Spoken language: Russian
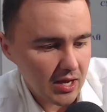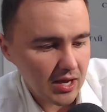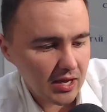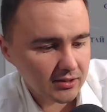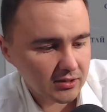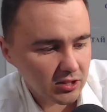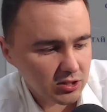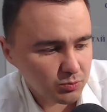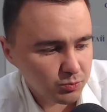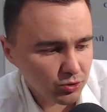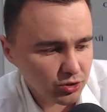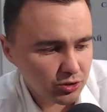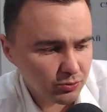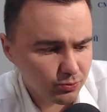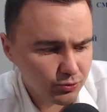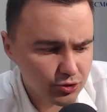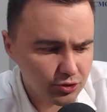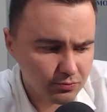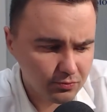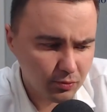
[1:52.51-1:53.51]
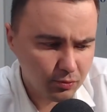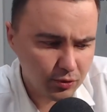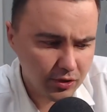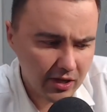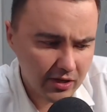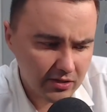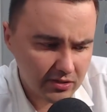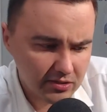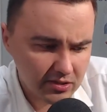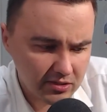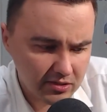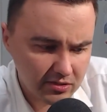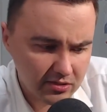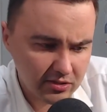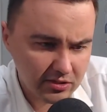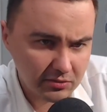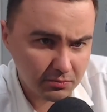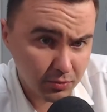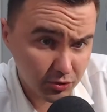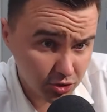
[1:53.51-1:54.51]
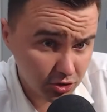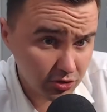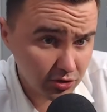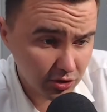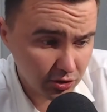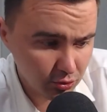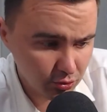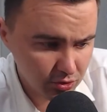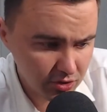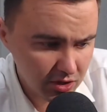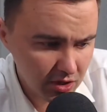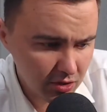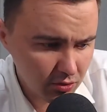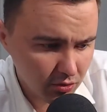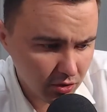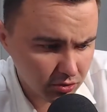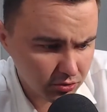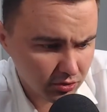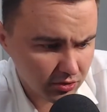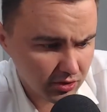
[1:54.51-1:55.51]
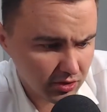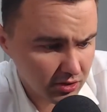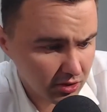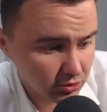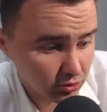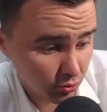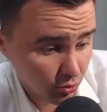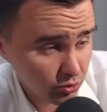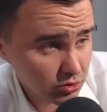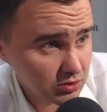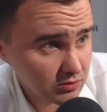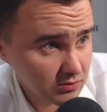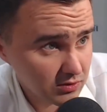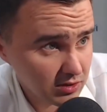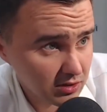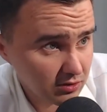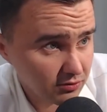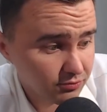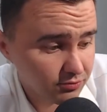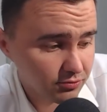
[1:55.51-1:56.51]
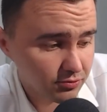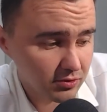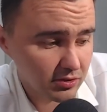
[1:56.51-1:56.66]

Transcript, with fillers: Этот способ очень популярен среди пожилых людей, у которых нет родственников